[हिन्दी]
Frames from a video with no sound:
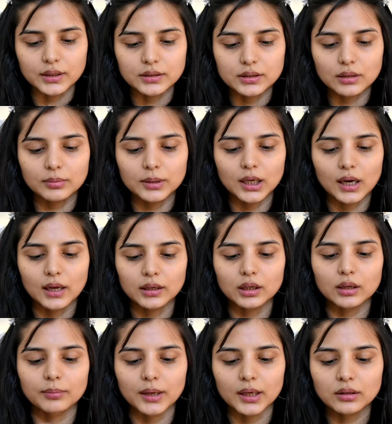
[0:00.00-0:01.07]
इसे भी लगाने
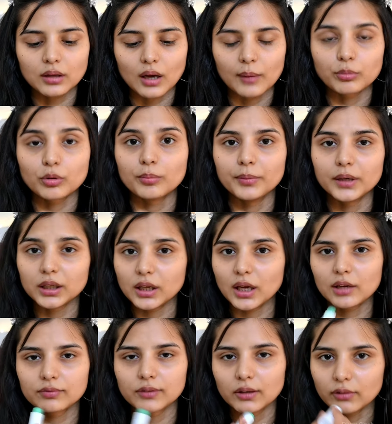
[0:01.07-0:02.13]
के बाद आपको मिंट का
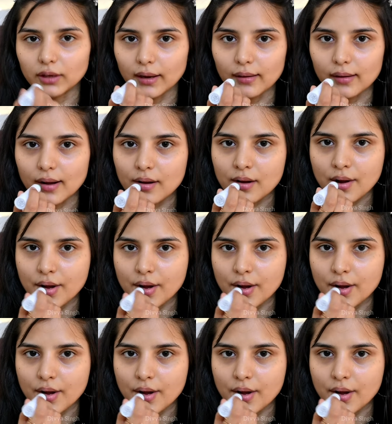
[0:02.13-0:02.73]
ही फ्लेवर आएगा